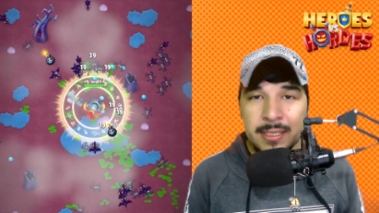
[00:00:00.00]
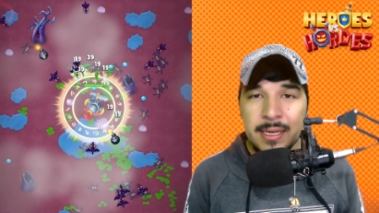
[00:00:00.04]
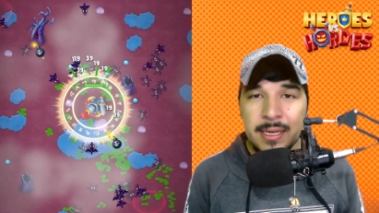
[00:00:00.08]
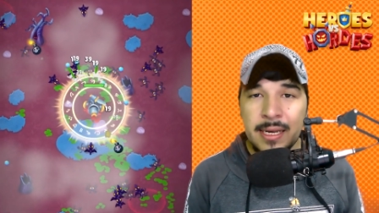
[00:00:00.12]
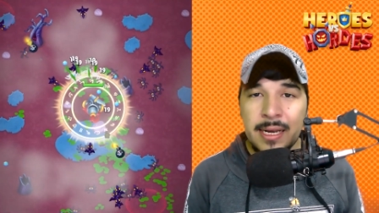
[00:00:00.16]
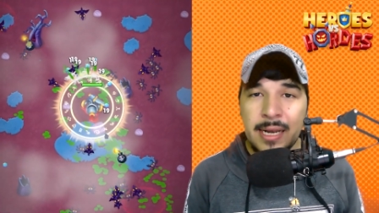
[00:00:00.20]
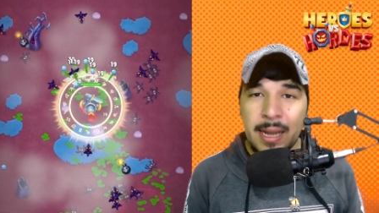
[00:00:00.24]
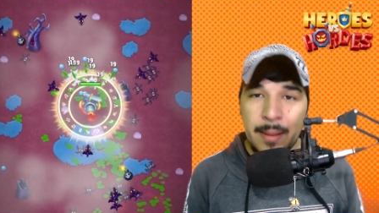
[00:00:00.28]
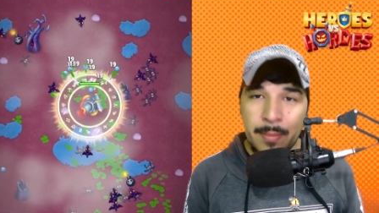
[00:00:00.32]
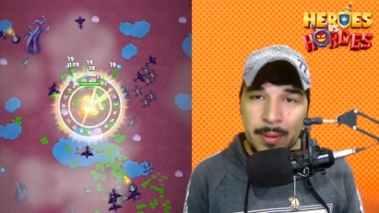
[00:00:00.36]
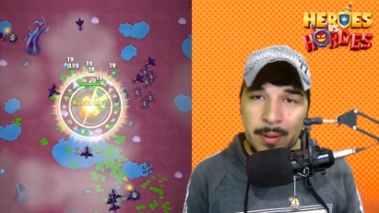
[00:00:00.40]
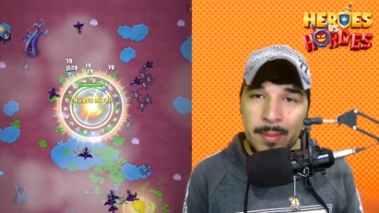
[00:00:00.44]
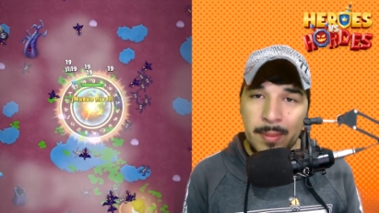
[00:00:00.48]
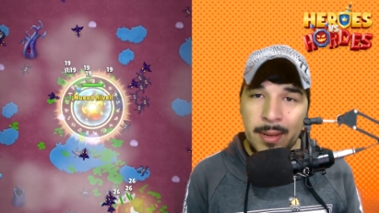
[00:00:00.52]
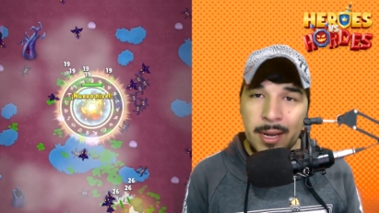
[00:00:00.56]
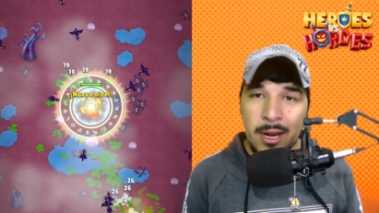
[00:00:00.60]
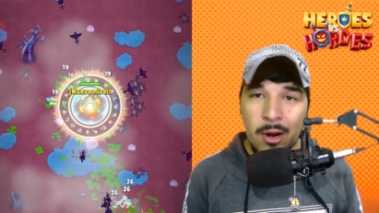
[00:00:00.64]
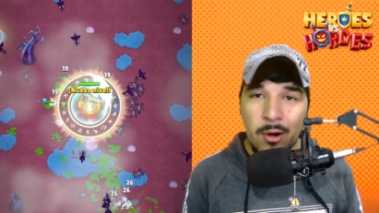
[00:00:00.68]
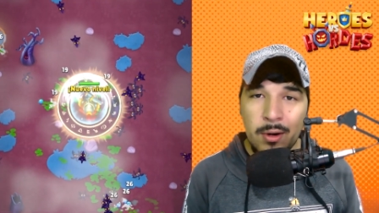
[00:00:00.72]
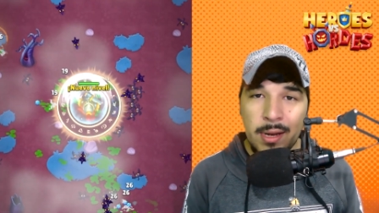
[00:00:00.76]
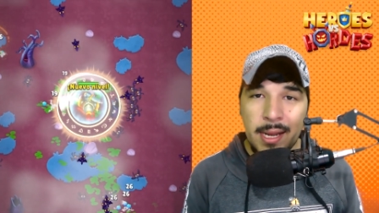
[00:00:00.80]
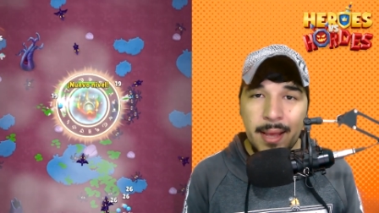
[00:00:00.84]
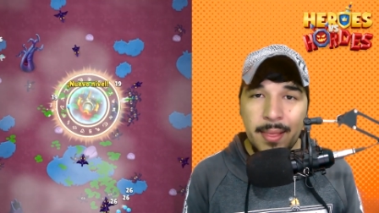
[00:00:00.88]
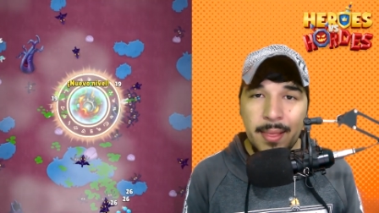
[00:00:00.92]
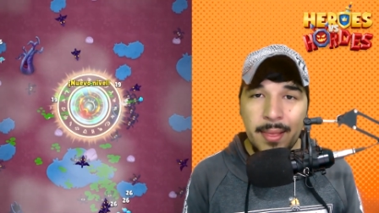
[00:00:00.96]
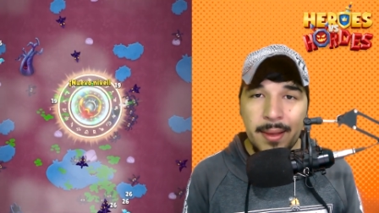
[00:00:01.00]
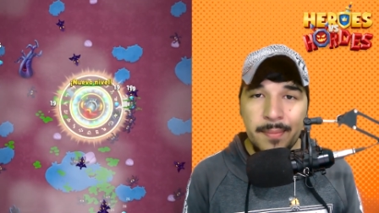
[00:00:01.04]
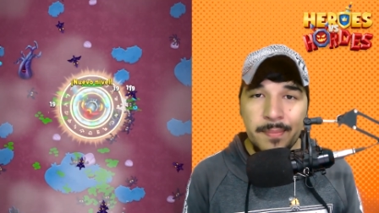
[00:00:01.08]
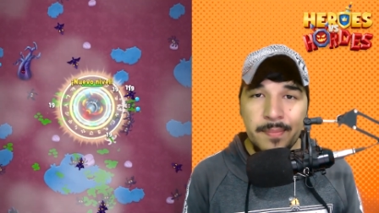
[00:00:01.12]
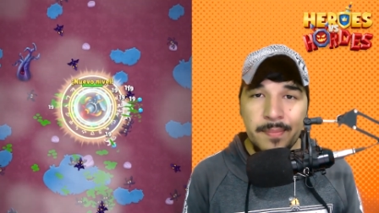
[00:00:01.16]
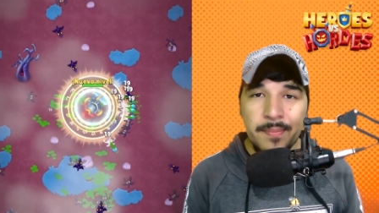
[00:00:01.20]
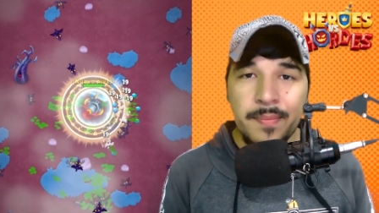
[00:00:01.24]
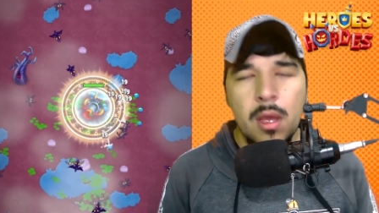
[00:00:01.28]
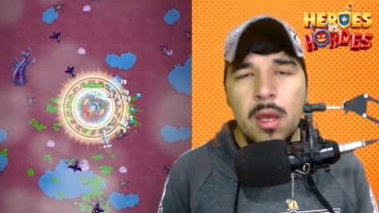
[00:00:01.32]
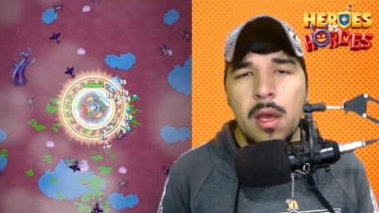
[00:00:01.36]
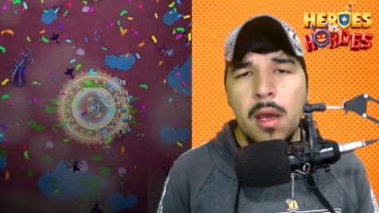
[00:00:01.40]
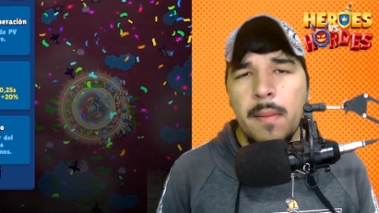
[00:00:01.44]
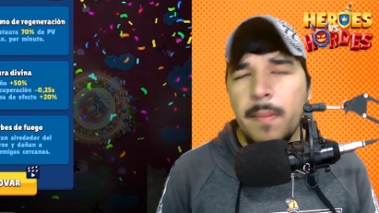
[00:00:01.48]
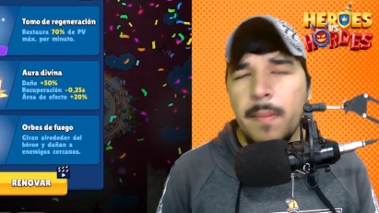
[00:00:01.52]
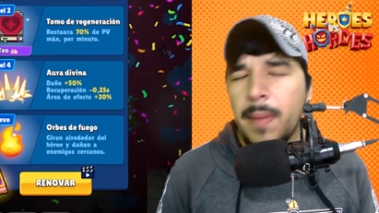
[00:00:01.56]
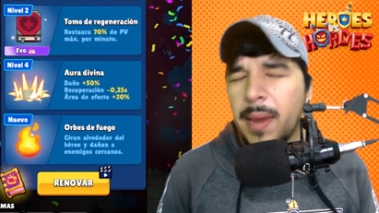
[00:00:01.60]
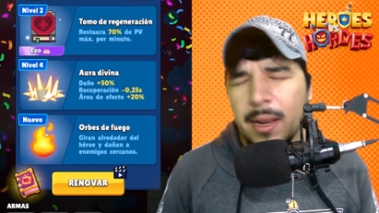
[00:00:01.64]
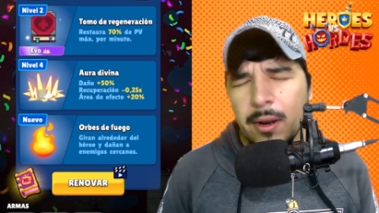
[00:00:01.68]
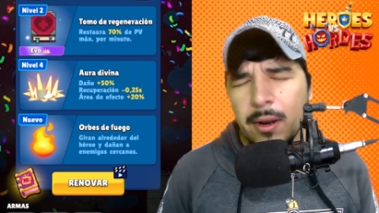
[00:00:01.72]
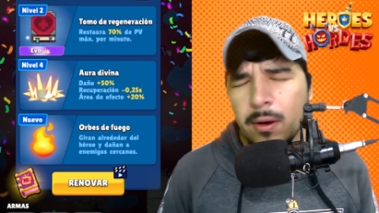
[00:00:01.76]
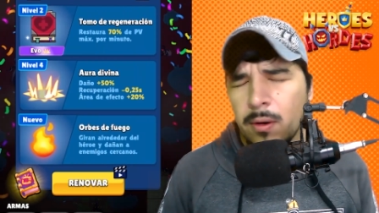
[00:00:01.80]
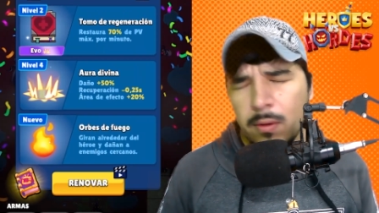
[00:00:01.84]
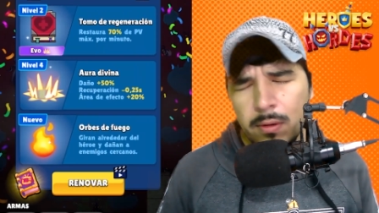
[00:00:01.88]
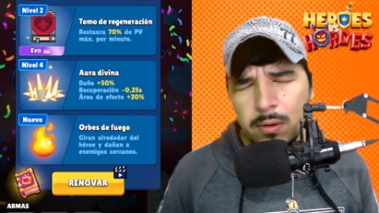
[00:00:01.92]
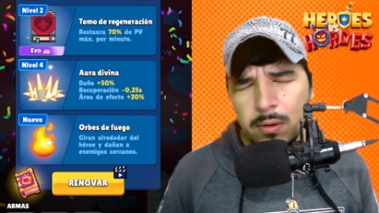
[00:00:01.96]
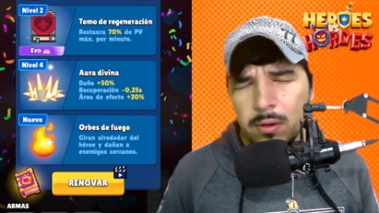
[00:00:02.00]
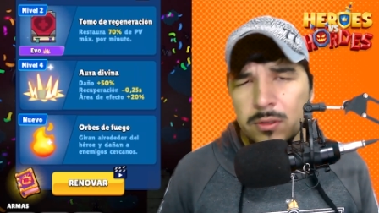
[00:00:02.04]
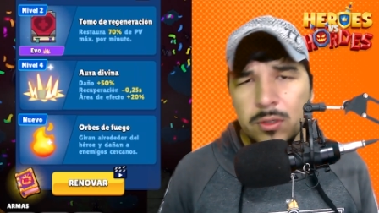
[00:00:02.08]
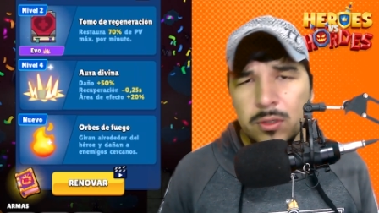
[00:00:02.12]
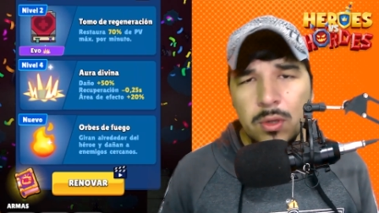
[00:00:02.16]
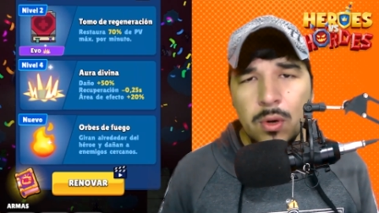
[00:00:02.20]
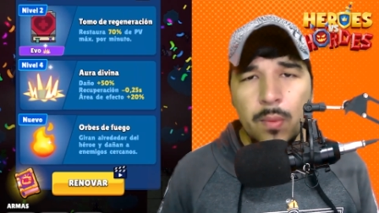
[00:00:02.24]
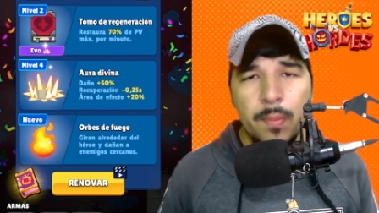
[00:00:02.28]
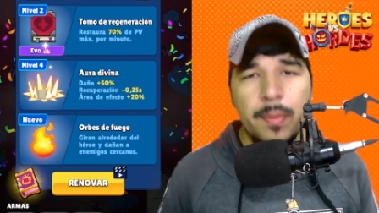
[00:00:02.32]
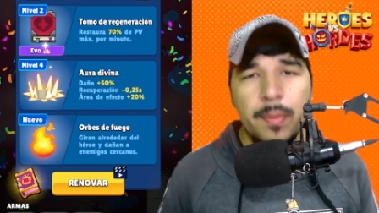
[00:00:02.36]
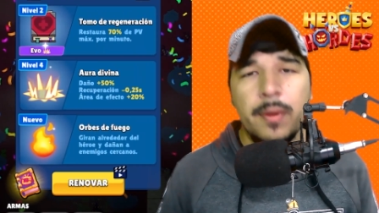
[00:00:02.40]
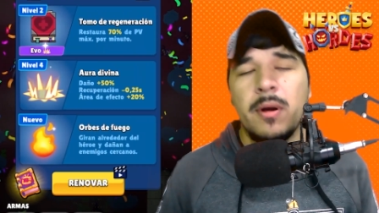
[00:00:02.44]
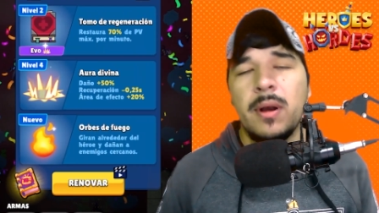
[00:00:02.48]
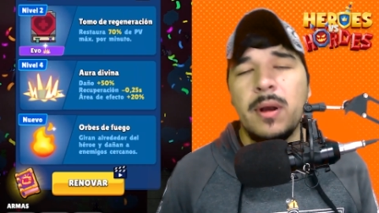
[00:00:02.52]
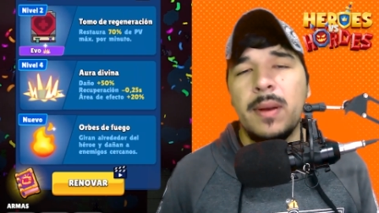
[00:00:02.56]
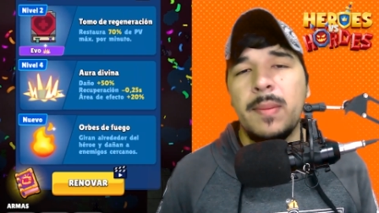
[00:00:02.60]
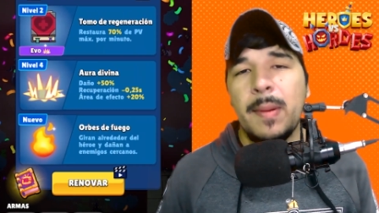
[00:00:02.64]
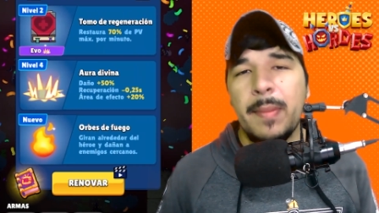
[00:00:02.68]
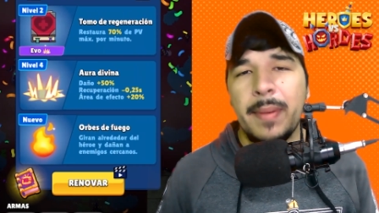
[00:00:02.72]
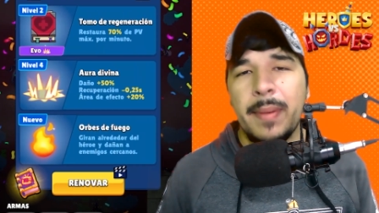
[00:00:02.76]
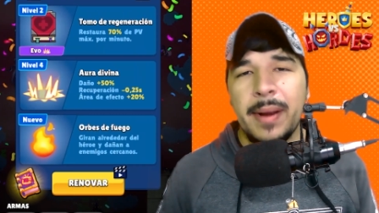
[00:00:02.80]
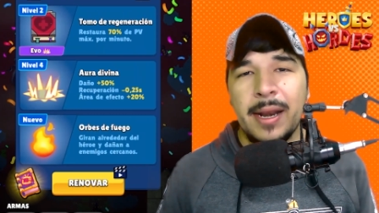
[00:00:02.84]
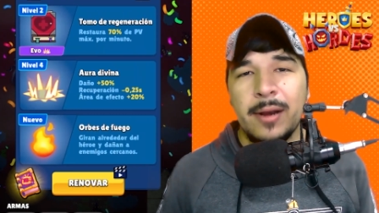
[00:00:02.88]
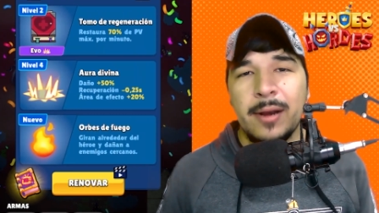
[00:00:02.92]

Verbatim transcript: en la primera oleada, pero no son un problema para